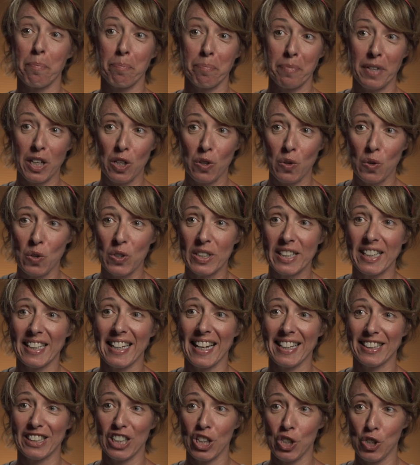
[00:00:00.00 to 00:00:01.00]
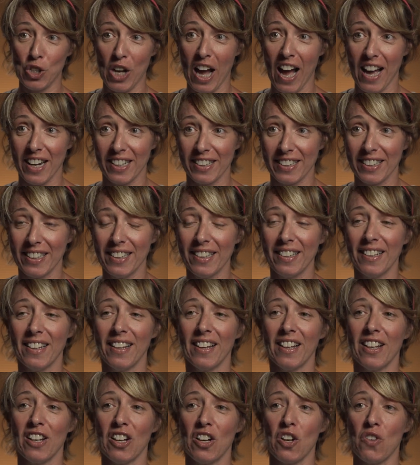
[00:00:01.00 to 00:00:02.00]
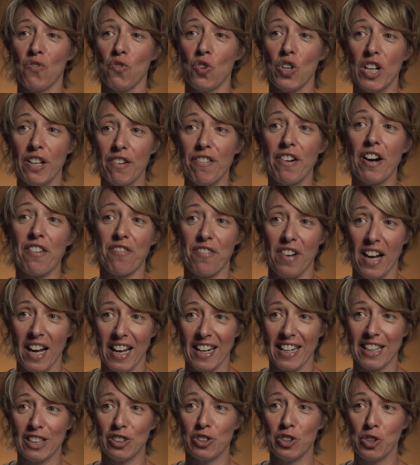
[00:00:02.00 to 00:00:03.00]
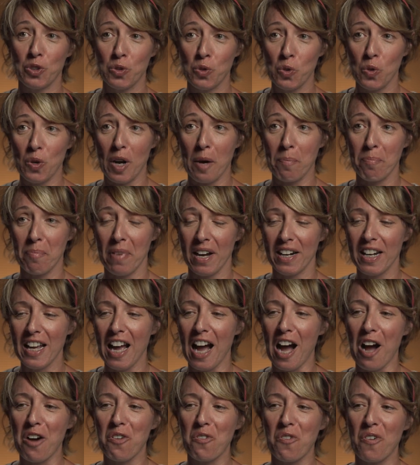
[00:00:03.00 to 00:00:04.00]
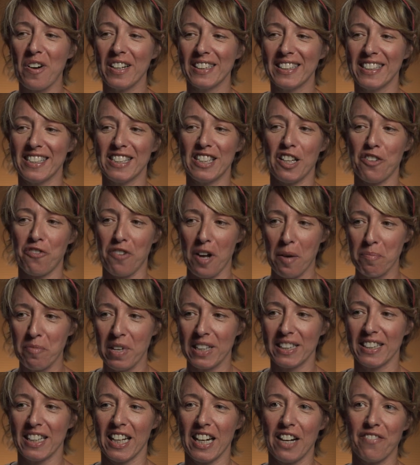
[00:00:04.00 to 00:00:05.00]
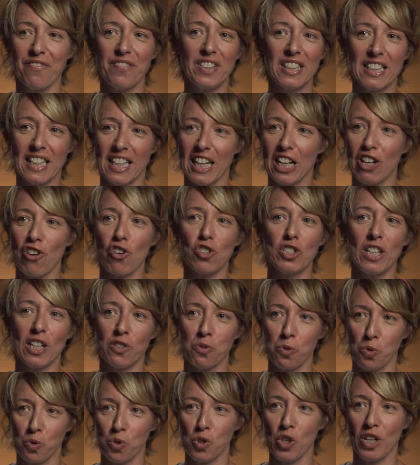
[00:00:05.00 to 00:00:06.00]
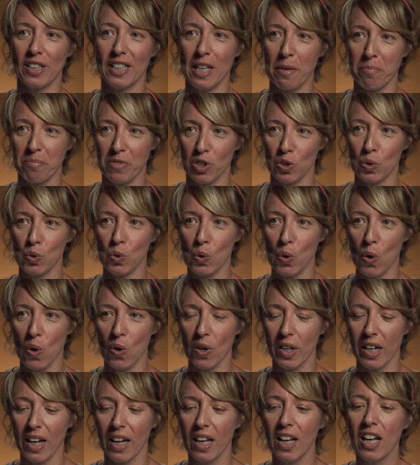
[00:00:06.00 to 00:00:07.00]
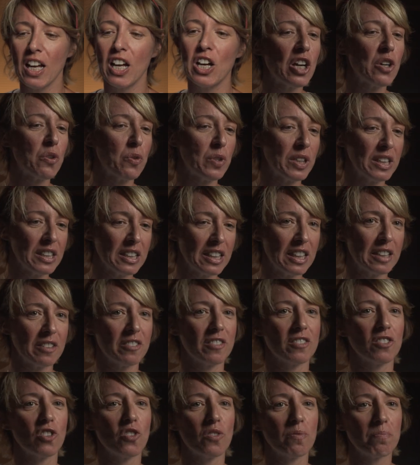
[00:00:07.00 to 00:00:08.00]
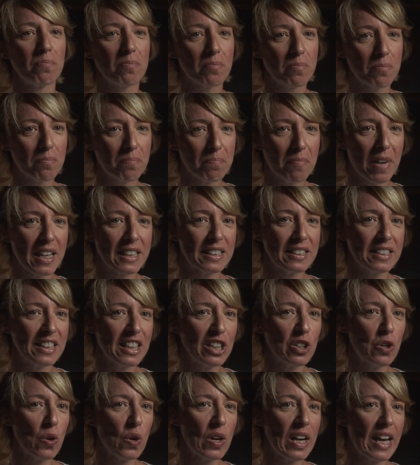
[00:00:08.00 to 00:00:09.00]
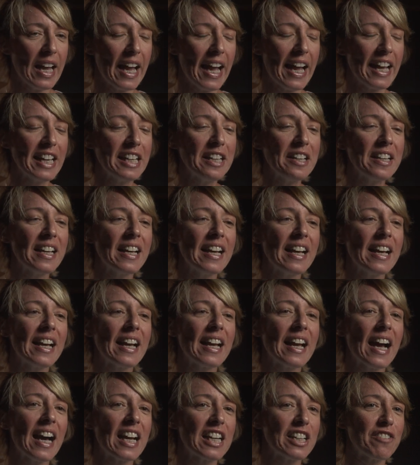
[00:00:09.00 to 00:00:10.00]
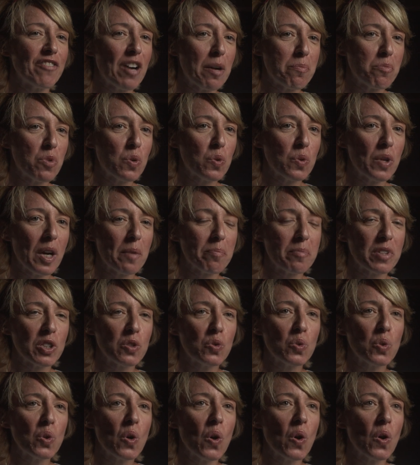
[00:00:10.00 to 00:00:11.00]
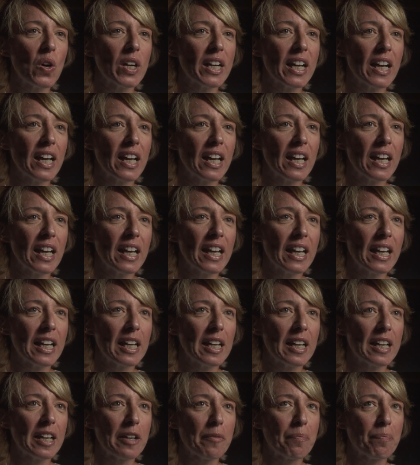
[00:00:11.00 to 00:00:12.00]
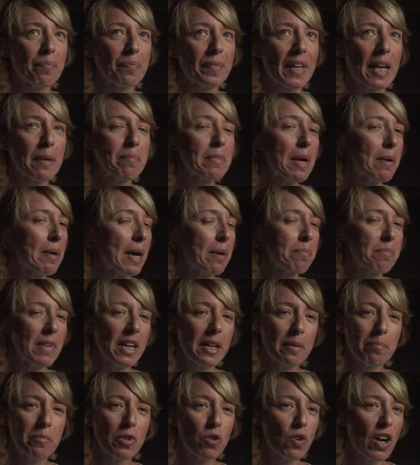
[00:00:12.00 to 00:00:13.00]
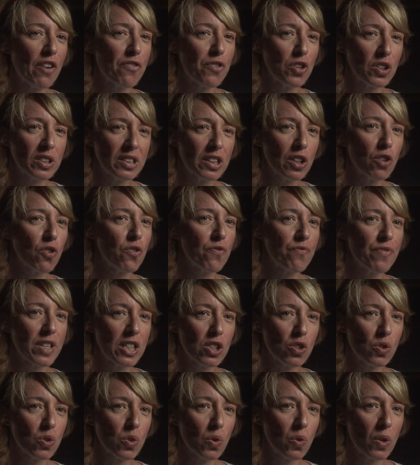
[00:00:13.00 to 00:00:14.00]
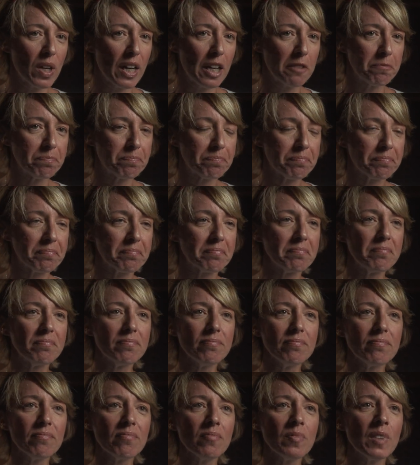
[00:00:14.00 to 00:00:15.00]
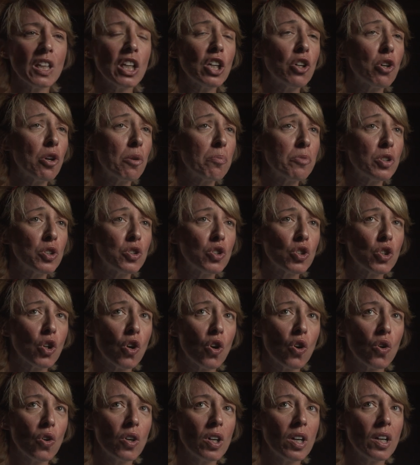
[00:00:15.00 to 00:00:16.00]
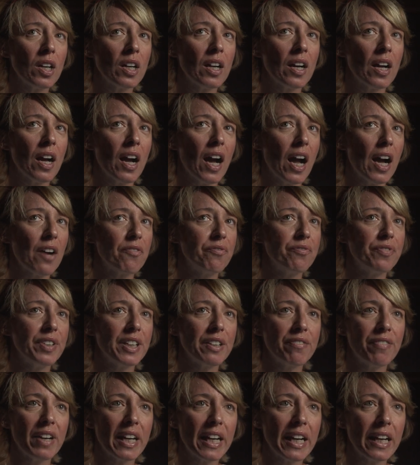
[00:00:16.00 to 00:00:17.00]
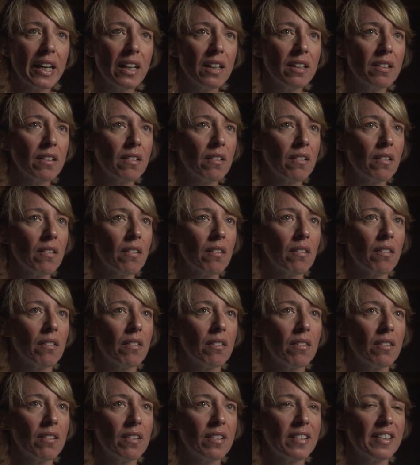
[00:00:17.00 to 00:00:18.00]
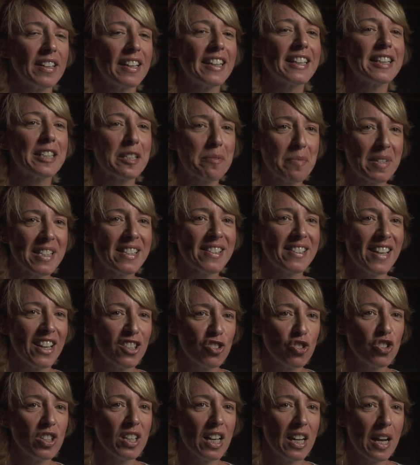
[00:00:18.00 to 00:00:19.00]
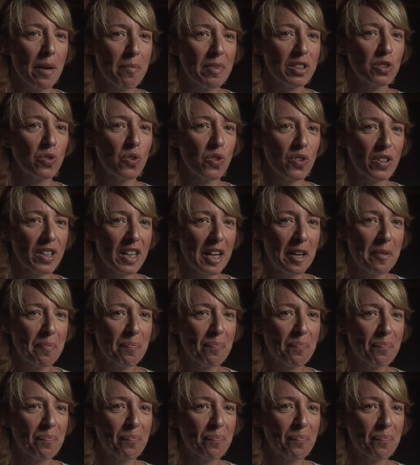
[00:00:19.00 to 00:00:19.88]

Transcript: piccolina, 10 anni, voleva fare il digiuno a pane e acqua, disse fammi andare a vedere cosa succede a Meggiugorie. Quindi partì con lei, arrivammo qui a Meggiugorie e, e mia mamma ebbe una forte conversione. Incominciò a vivere uh, i messaggi della Madonna.